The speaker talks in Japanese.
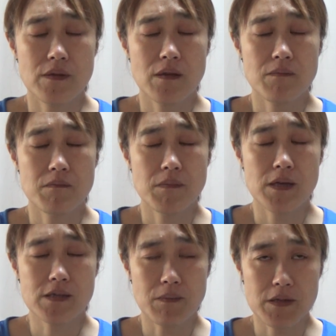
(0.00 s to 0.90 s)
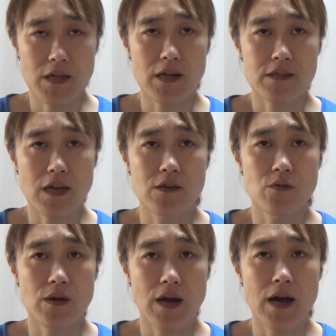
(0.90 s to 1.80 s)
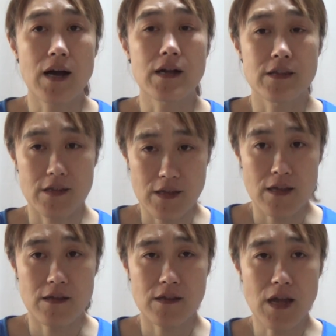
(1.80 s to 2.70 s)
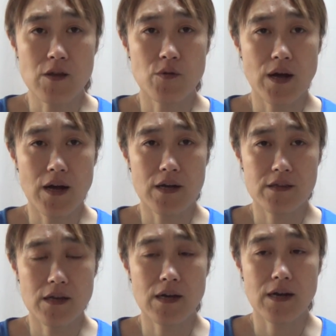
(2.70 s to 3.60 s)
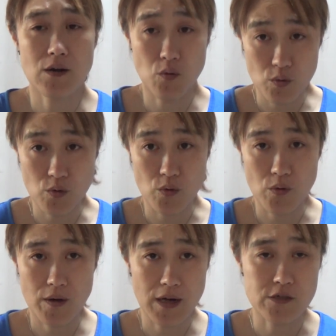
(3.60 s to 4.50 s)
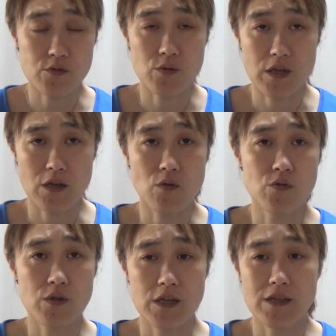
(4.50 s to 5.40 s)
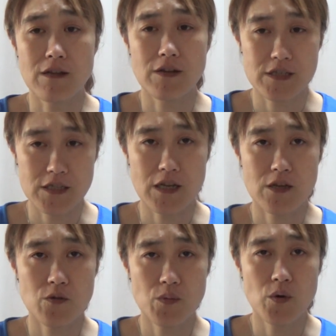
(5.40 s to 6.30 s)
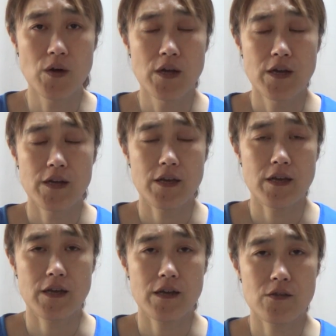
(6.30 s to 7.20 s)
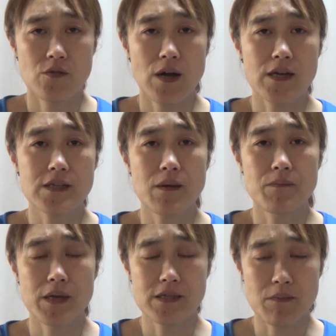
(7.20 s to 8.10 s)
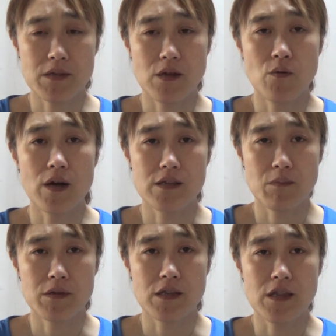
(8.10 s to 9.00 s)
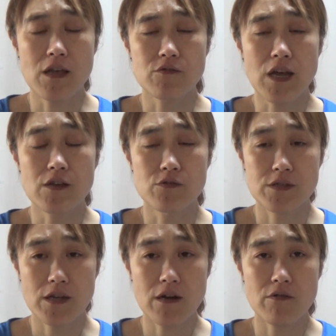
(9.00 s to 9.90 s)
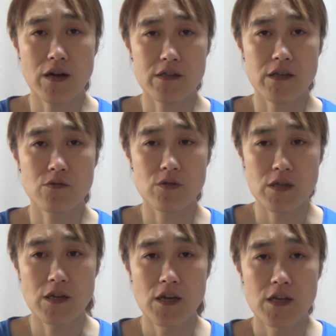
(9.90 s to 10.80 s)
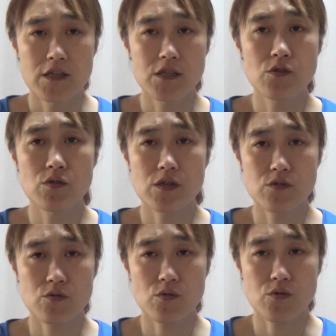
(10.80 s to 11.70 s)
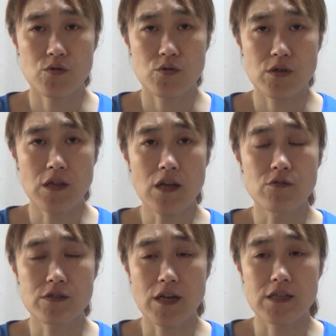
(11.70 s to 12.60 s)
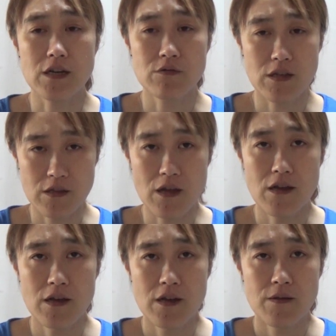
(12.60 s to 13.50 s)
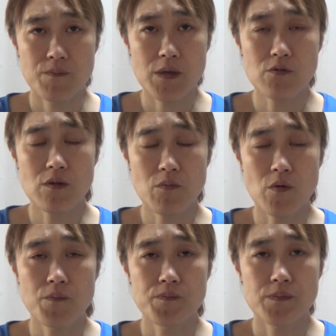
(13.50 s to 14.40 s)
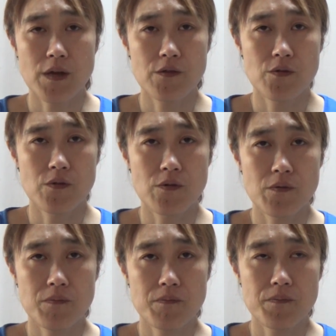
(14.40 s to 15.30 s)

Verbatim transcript: で、目覚めたら体温が上がってて、で、体温が上がって、行動、活動的、行動的になるらしいねんけども、えー、朝目覚めてご飯食べてて、体温せっかく上がってんのに、二度寝することによって体温下げちゃうねんって。で、それも、あの